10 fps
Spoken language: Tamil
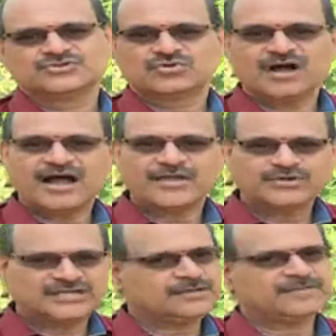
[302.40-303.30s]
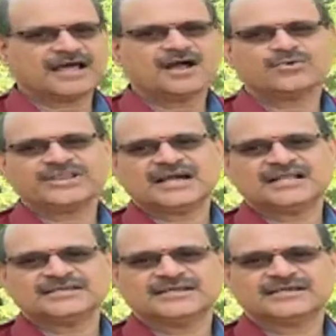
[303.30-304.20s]
சுகாயுஷி
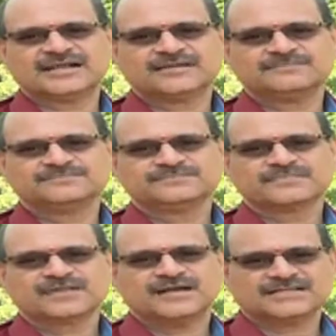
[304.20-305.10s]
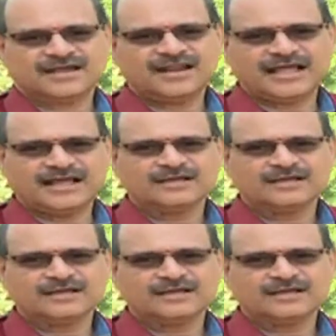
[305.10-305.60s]
பராகுரியாத்து என்கிறார் அதனால்